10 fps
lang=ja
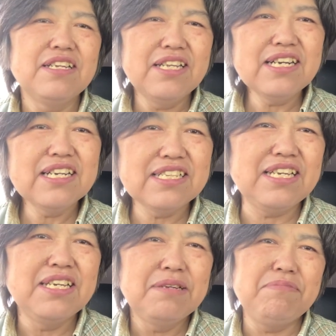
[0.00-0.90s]
だから
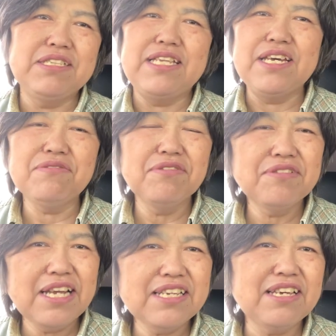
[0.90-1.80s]
ね、まあ成功
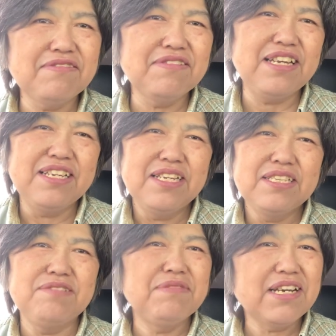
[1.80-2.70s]
体験をね、
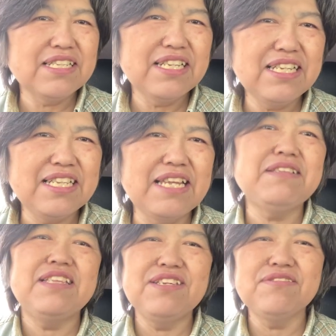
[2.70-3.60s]
積み重ねてっ
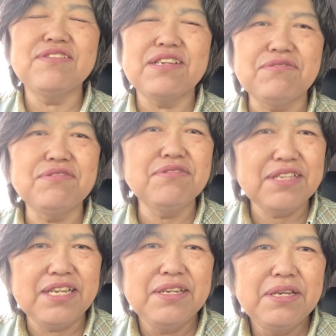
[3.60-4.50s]
ていうようなことをね、